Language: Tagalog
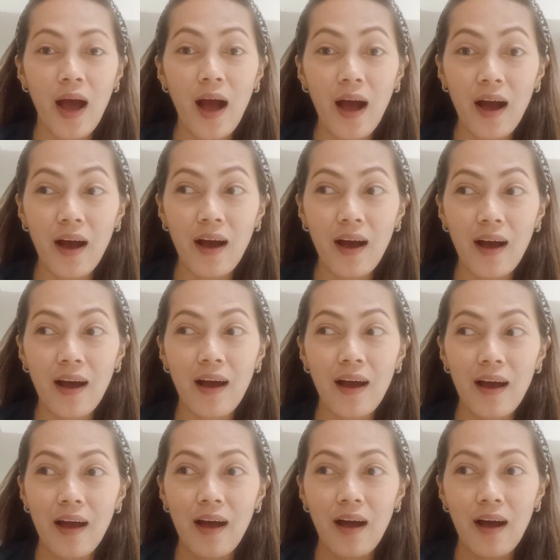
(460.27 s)
ang
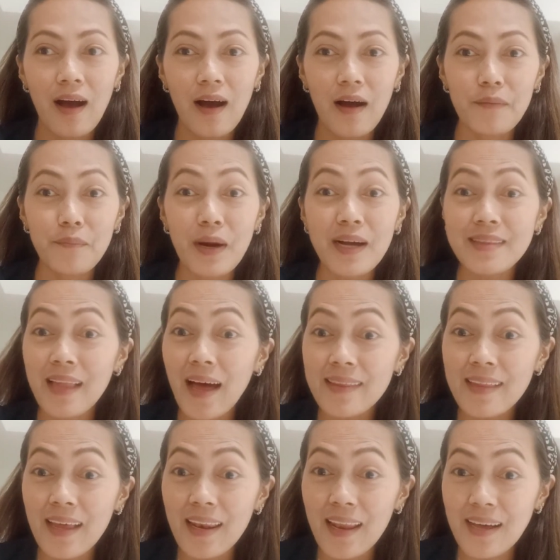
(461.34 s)
uh,
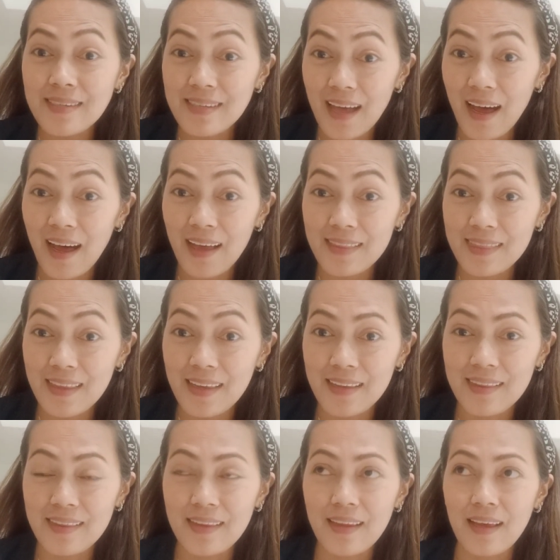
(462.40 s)
magdadala sa
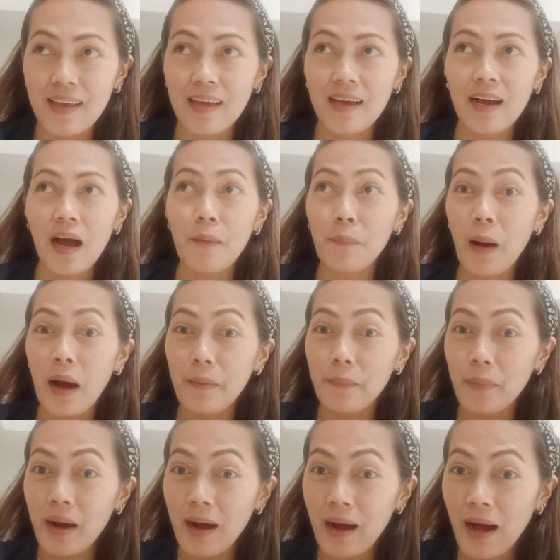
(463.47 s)
atin
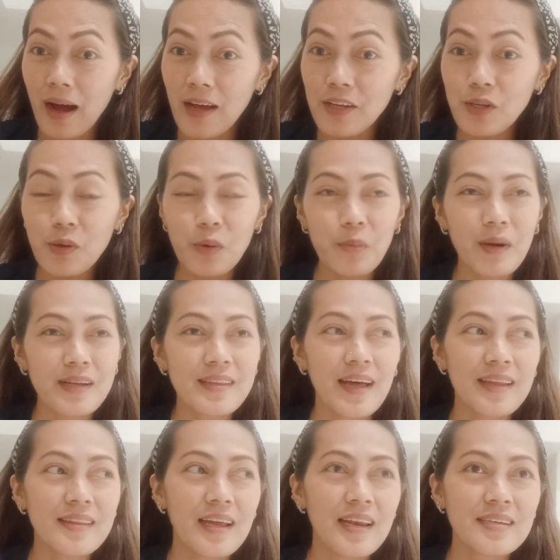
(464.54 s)
kapahamakan o
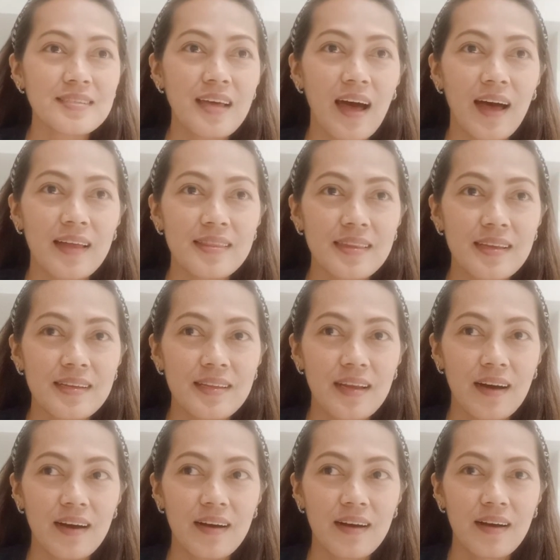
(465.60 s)
magdadala sa atin ng